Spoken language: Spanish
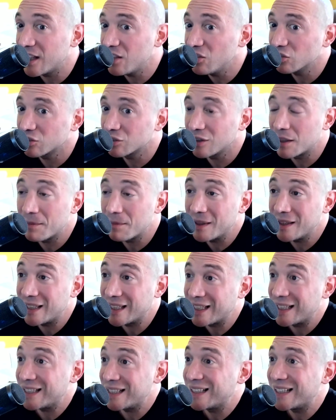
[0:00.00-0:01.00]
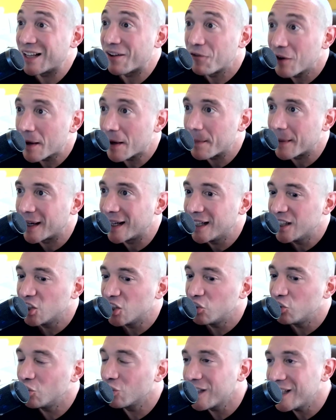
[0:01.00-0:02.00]
Ellos solamente quieren la fama,
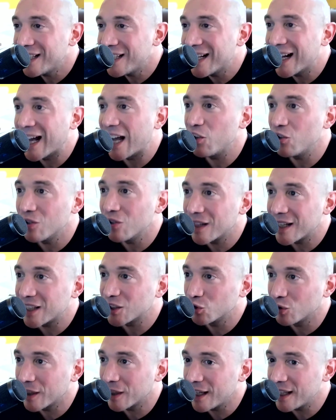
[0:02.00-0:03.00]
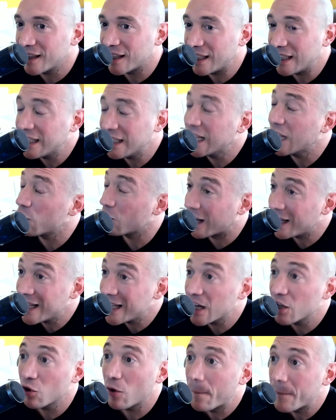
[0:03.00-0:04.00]
no quieren ayudar a su gente. Y claro, a
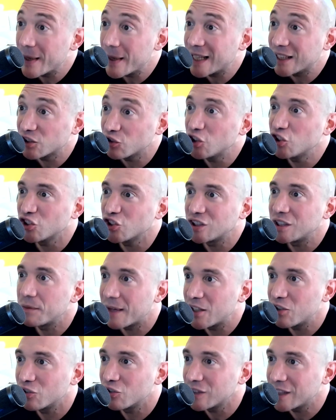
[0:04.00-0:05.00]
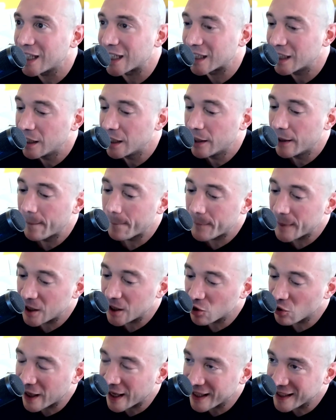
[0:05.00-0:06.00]
largo plazo eso se va a notar,
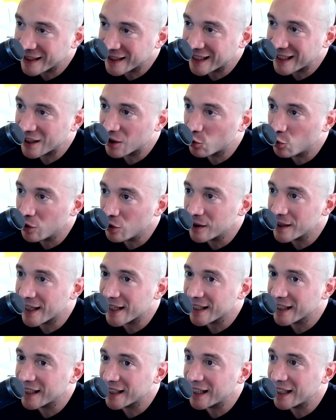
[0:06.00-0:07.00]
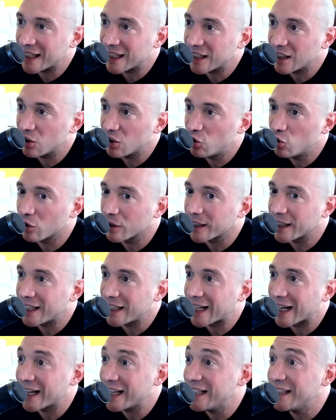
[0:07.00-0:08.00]
pero hay que cuidar que lo que
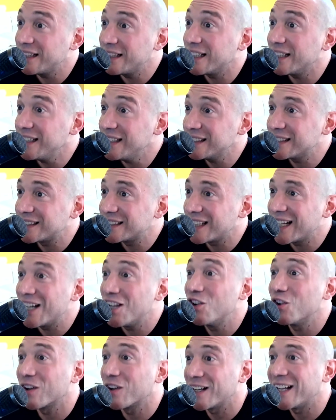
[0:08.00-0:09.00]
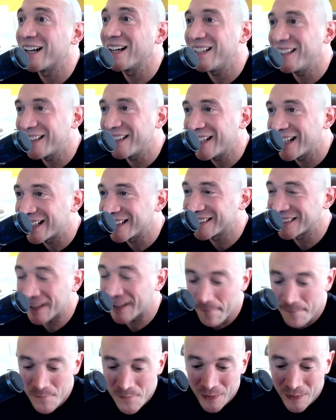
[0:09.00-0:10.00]
la gente dice es lo que la gente
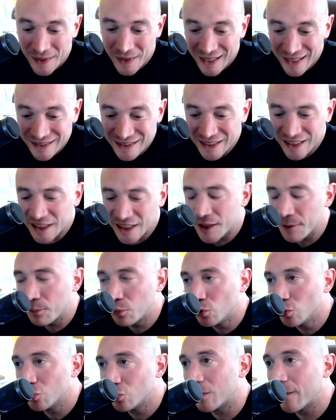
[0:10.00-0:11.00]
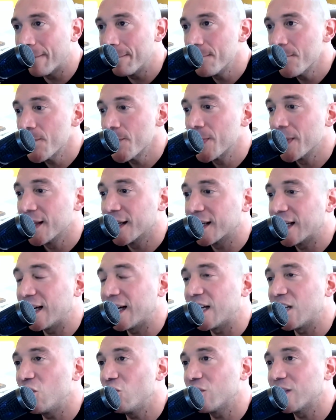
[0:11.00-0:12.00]
hace. El siguiente punto, que
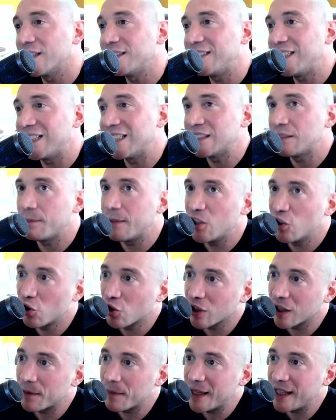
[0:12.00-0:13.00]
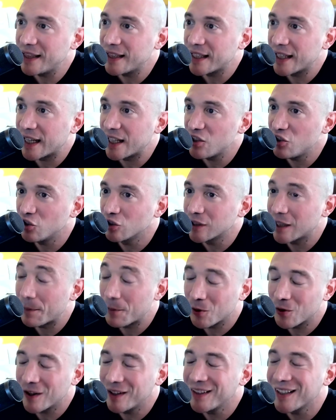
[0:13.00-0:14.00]
creo que si eres menor de 20 años, ah,
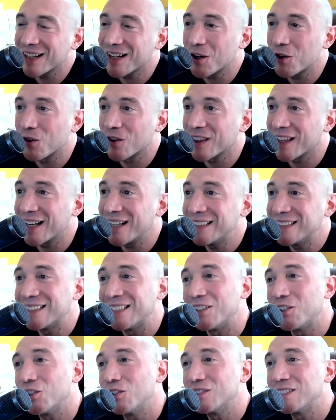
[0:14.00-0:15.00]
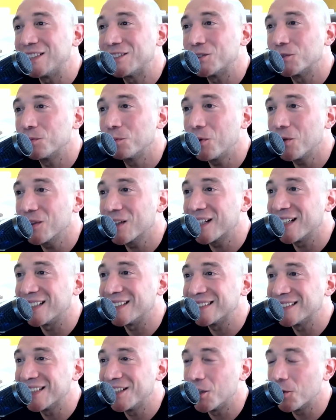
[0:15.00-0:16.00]
pero antes recordarles que todos estos
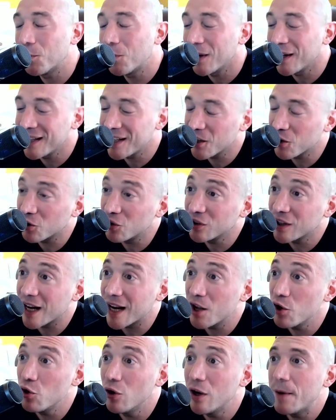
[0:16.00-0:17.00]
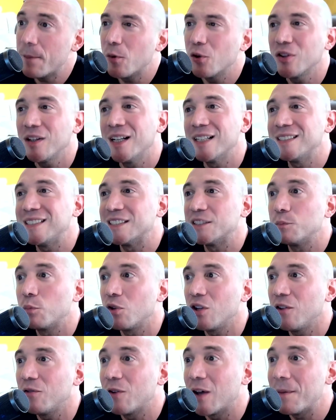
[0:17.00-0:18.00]
podcasts los pueden encontrar en Google Podcast y
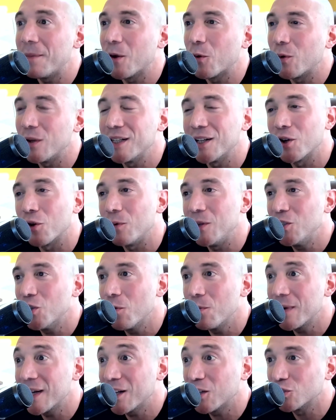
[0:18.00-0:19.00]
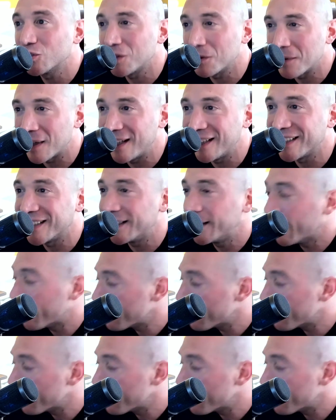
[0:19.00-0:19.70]
Spotify, me encuentran con mi nombre, José Balta.